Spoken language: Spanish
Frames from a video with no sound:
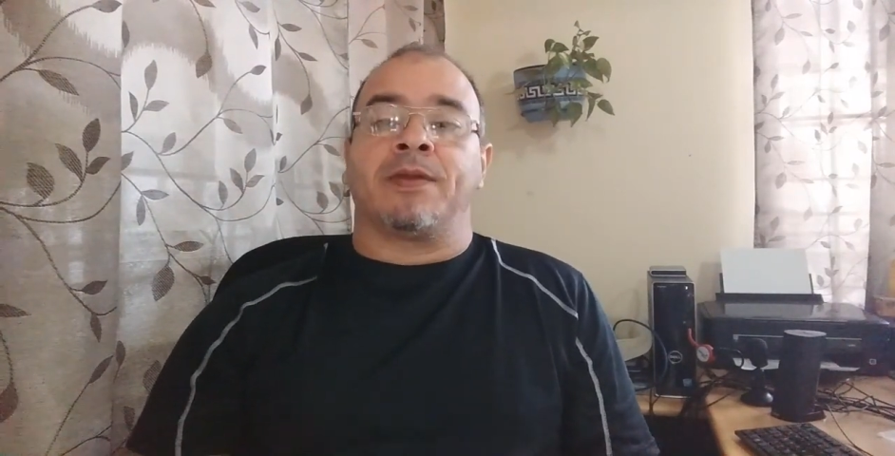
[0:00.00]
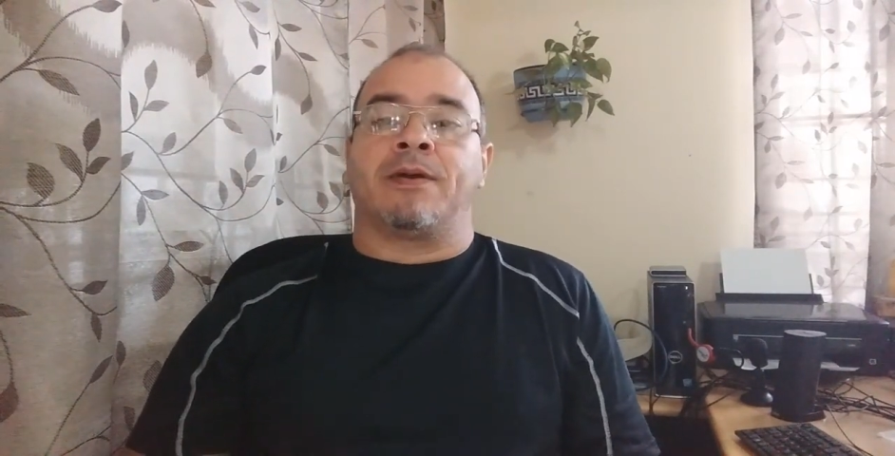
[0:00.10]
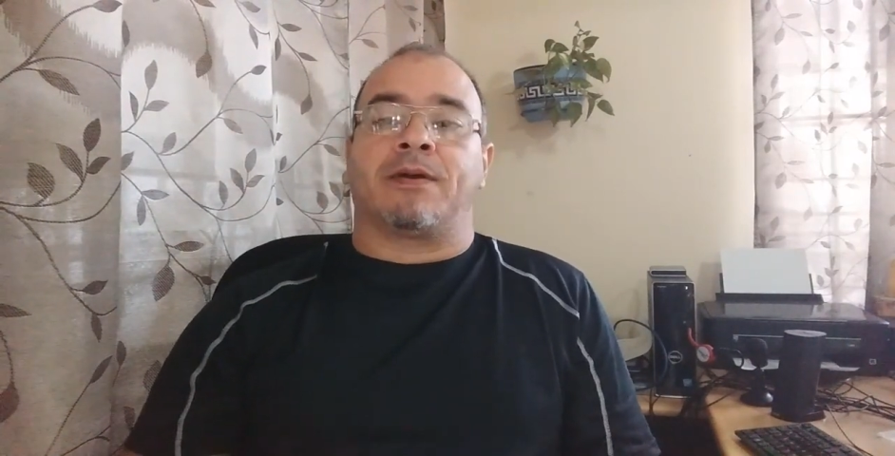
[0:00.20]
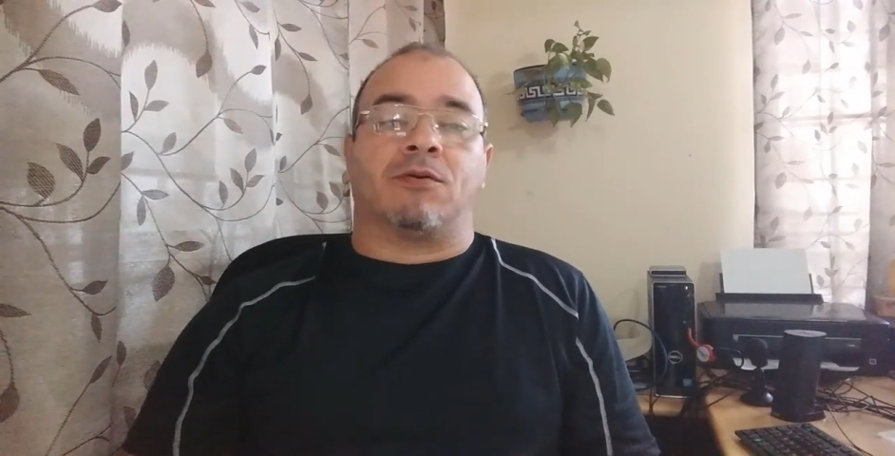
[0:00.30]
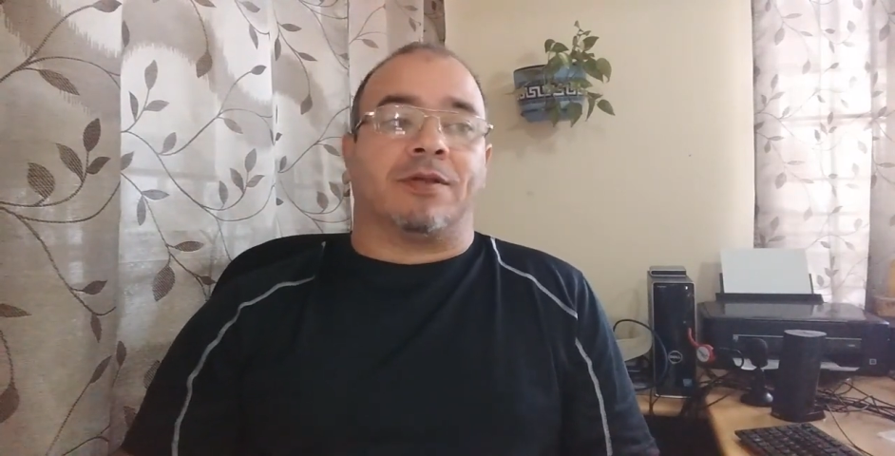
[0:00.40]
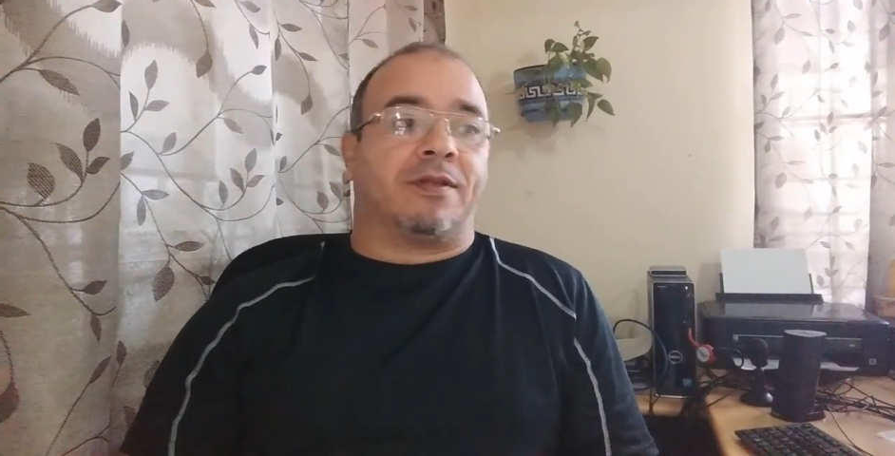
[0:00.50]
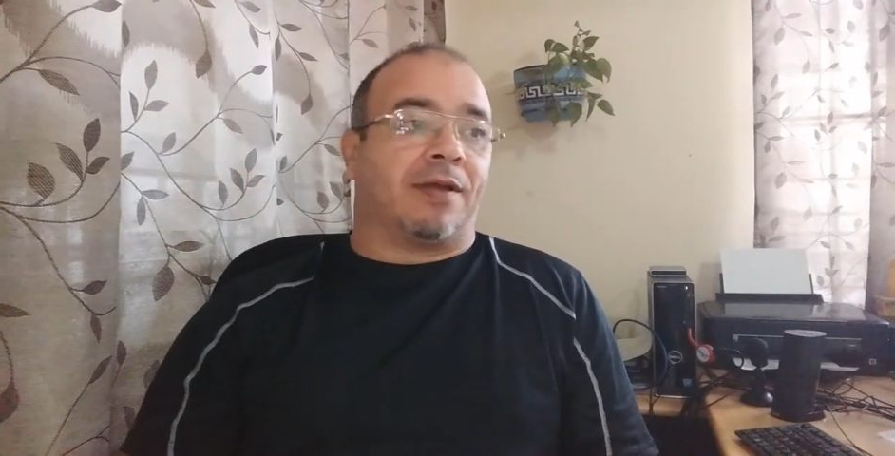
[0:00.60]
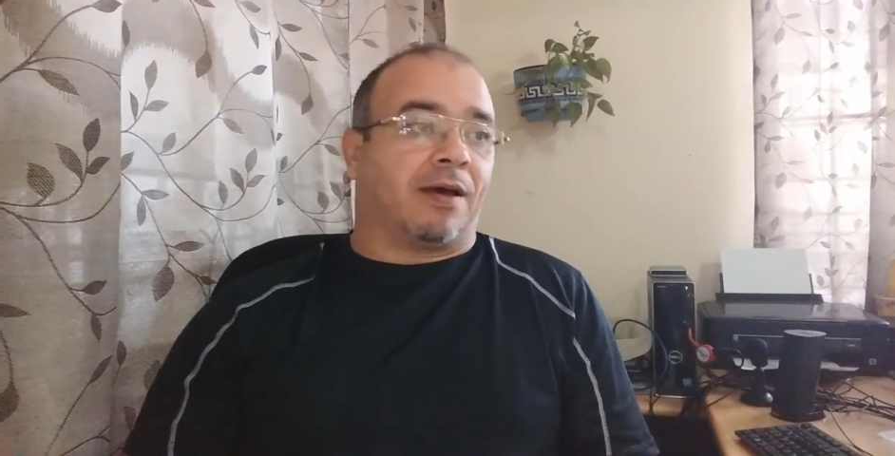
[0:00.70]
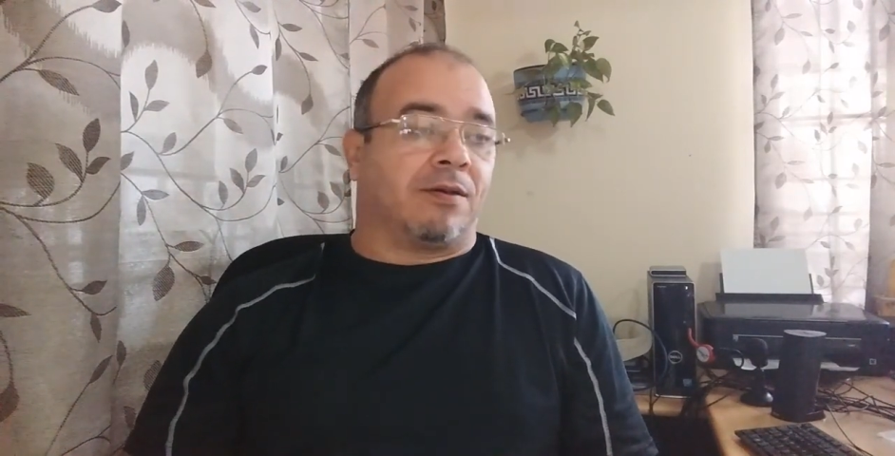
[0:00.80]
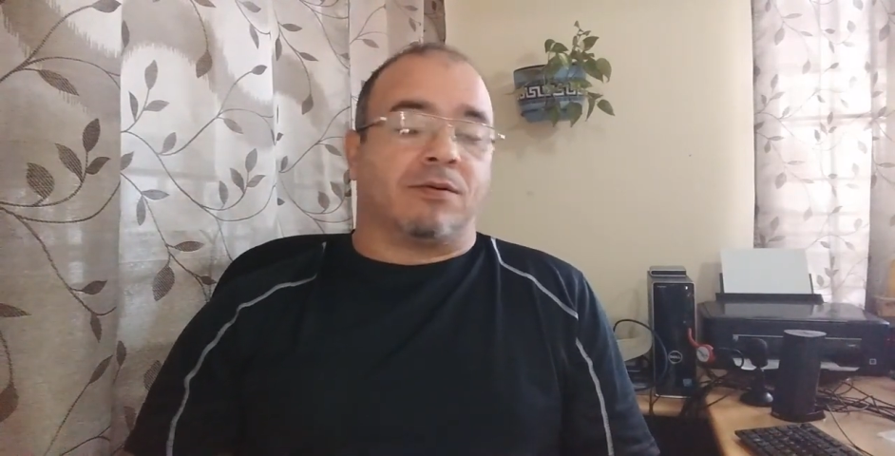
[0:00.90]

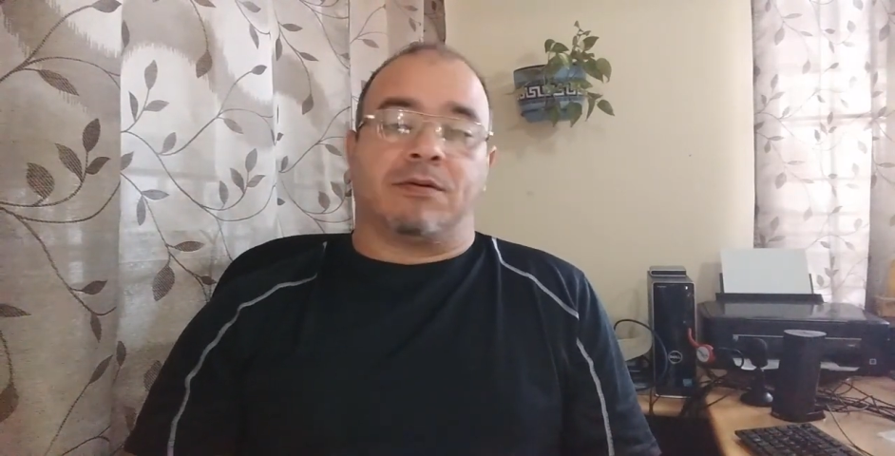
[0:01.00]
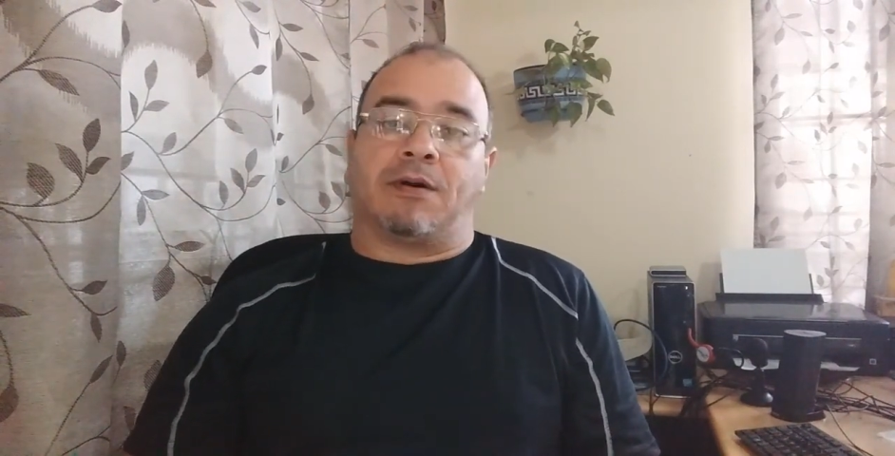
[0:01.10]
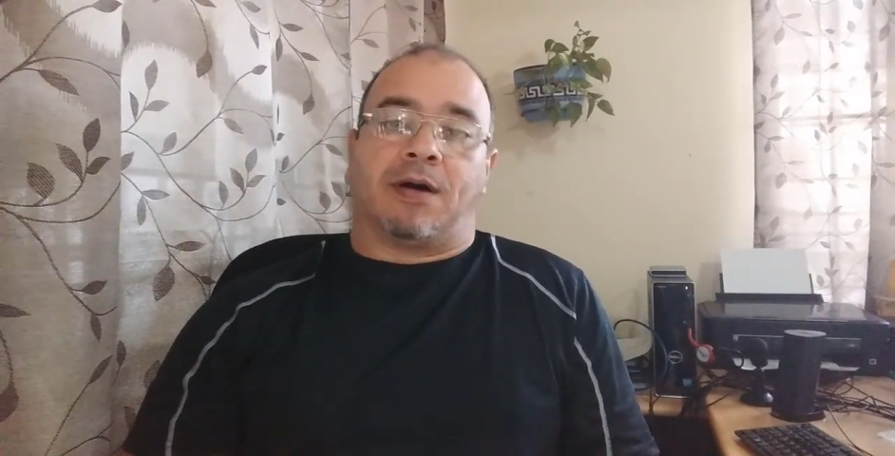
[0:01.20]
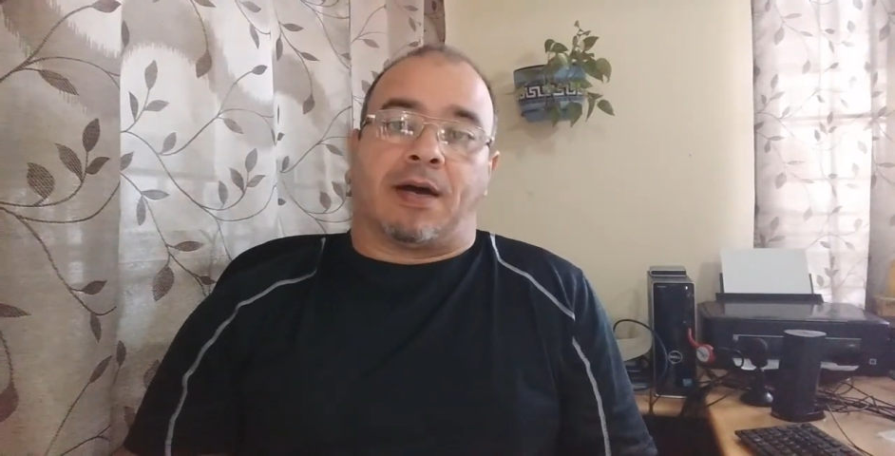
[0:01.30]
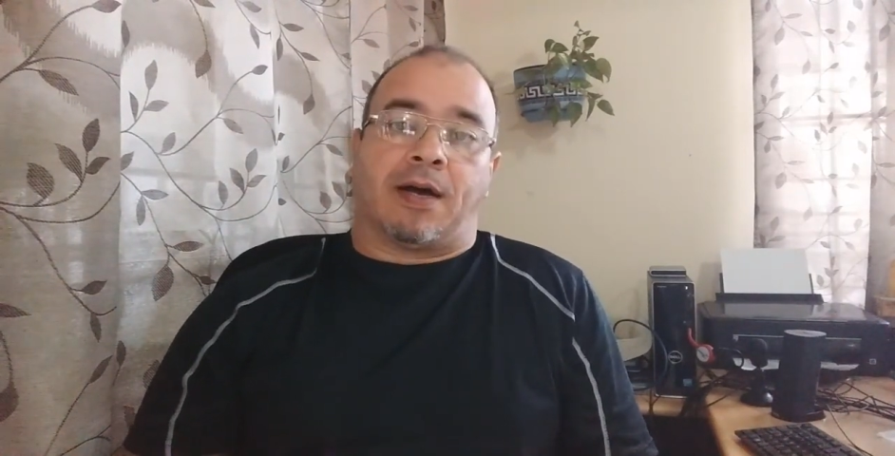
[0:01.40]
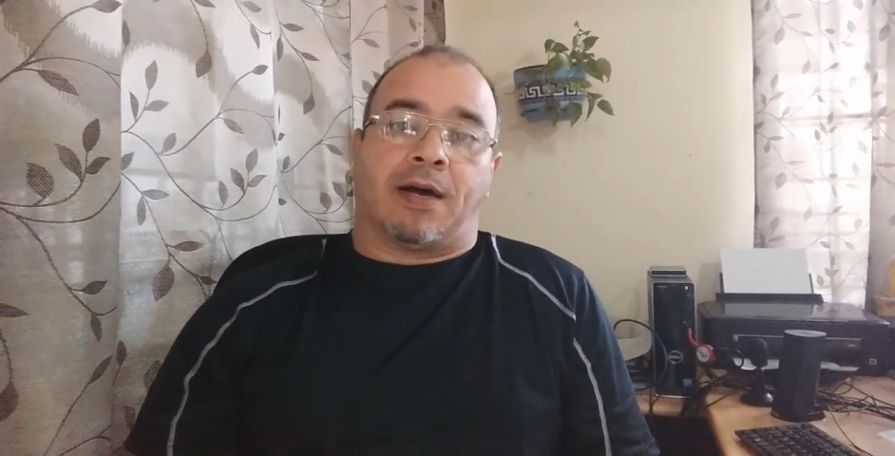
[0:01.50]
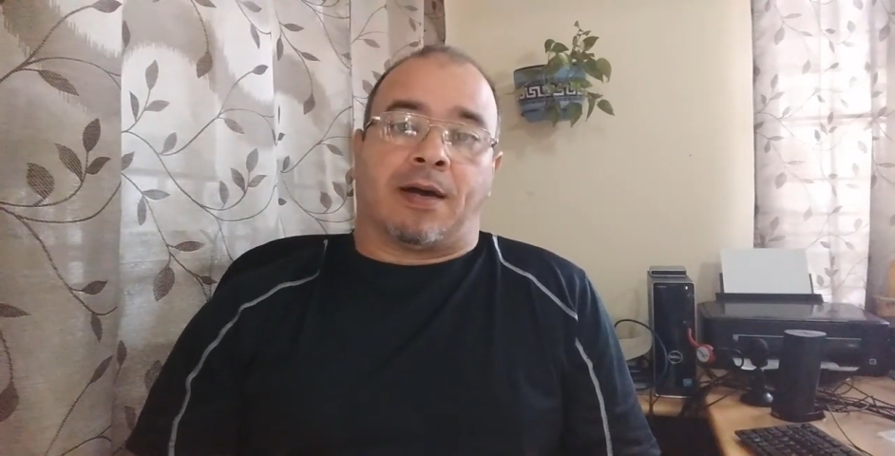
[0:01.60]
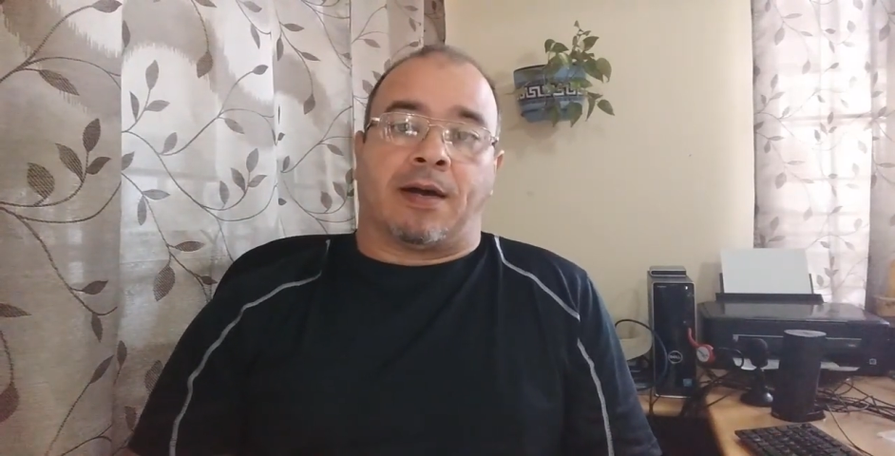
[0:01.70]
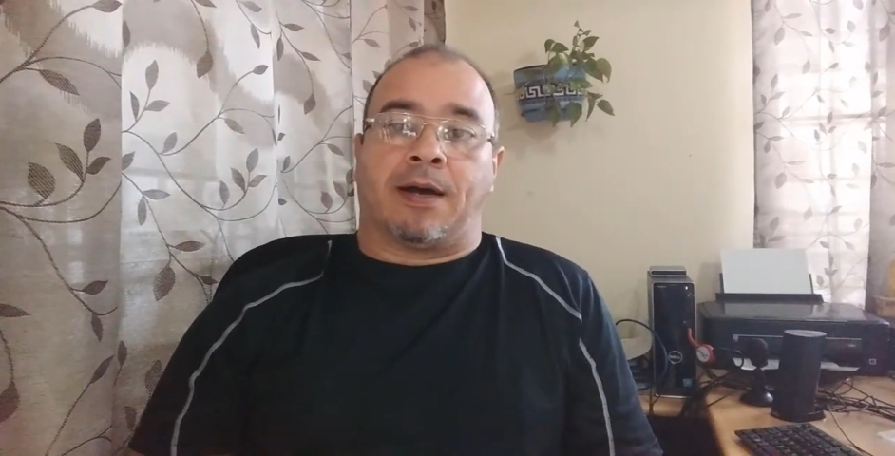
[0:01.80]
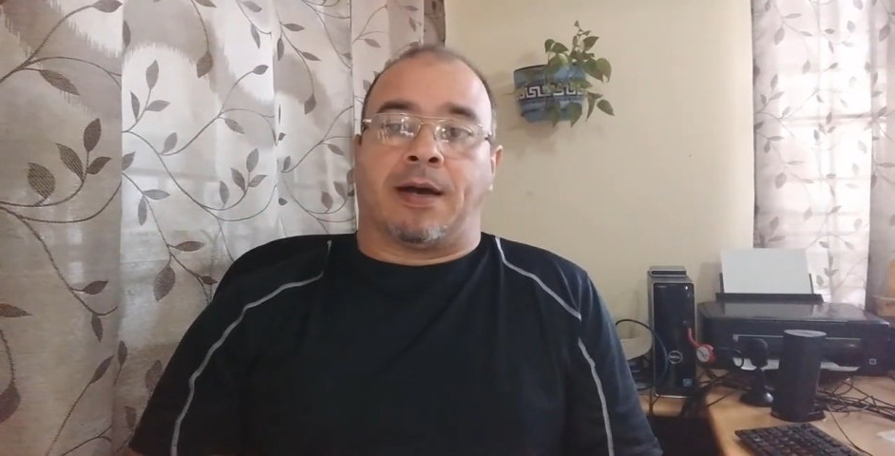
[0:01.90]
conectado
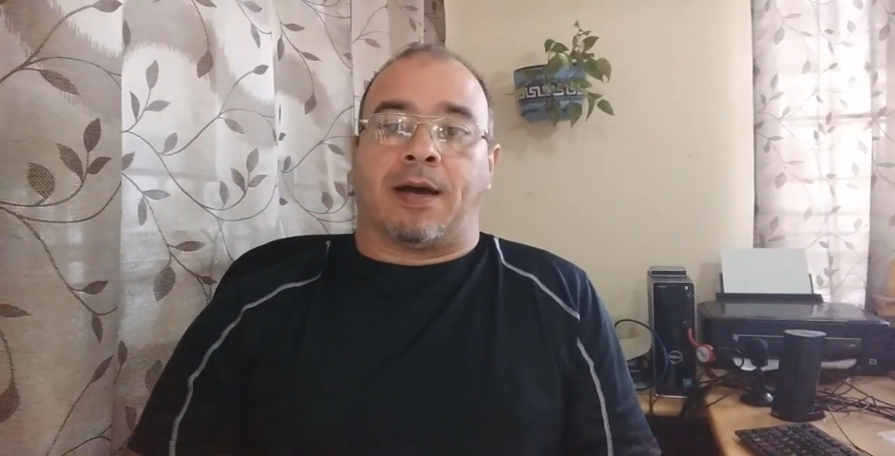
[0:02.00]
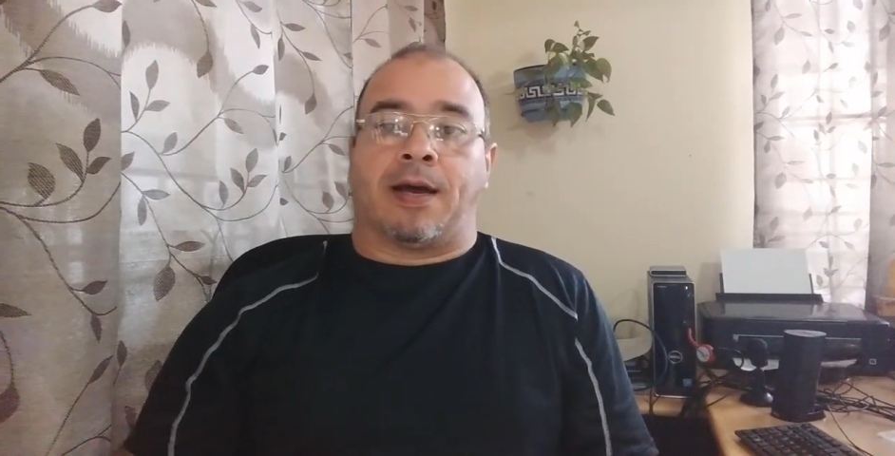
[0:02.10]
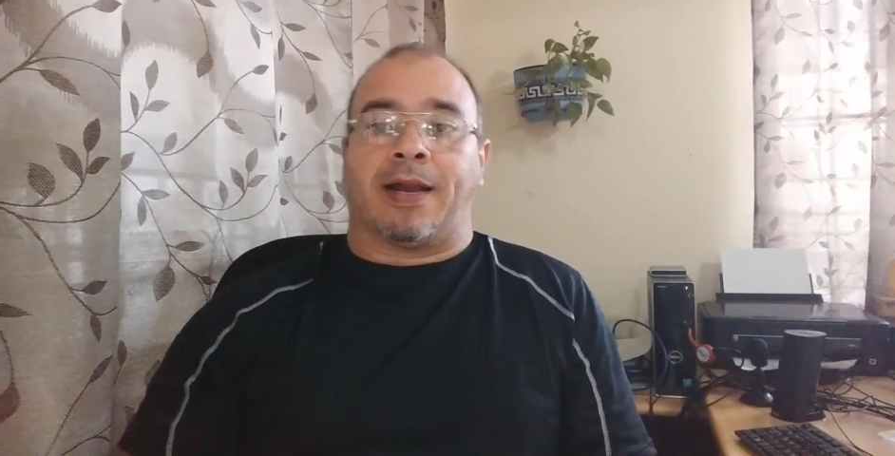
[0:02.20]
a,